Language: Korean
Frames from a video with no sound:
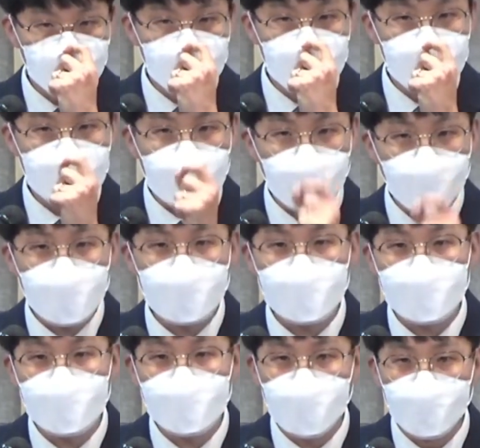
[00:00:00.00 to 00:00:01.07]
이
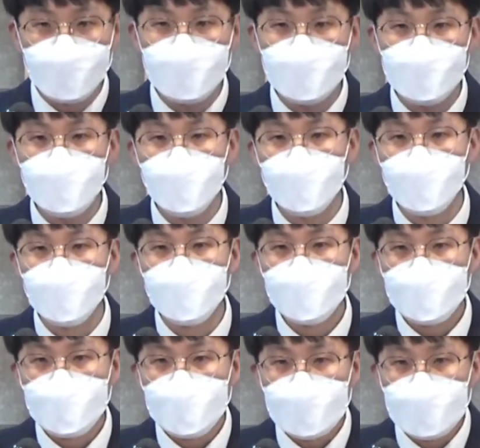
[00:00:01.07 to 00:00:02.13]
상황들을 견디며
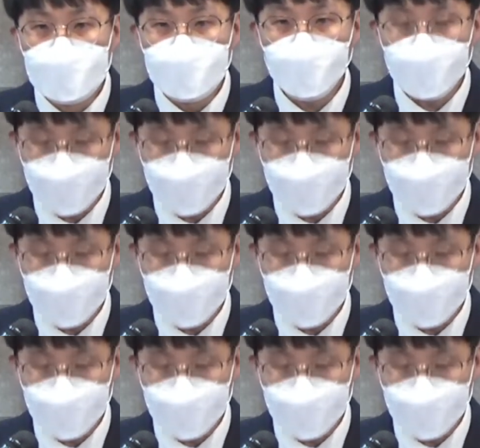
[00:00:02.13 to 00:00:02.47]
이겨